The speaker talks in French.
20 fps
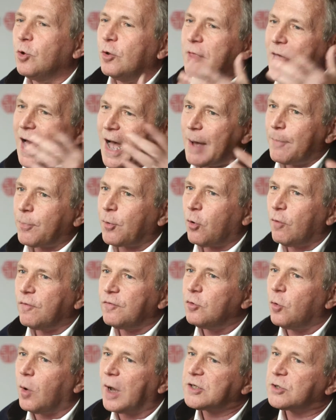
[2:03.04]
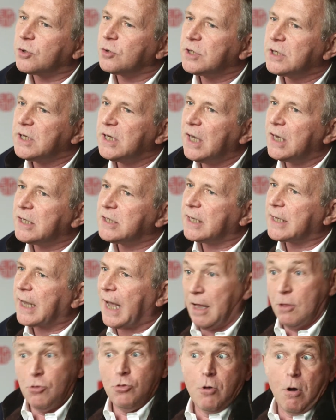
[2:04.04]
de Naples, revenons à ceci, etc.
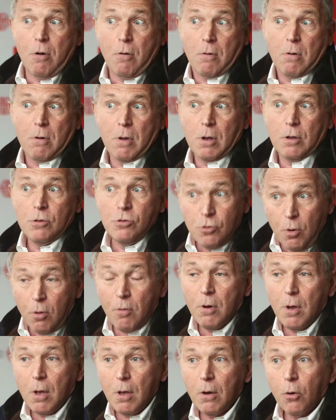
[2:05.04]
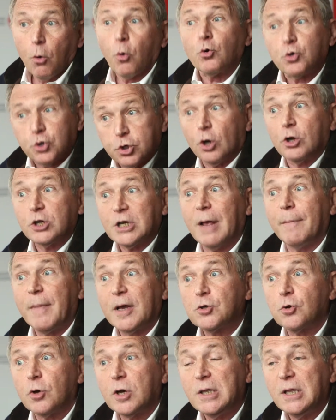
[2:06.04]
Non, non, on change la
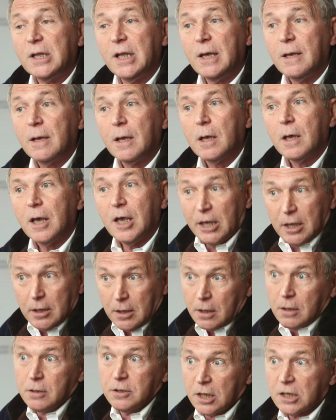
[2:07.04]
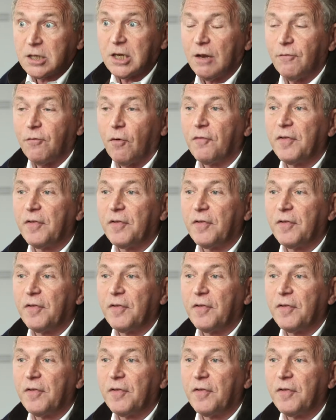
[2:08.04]
majorité. Et c'est ce qu'il faut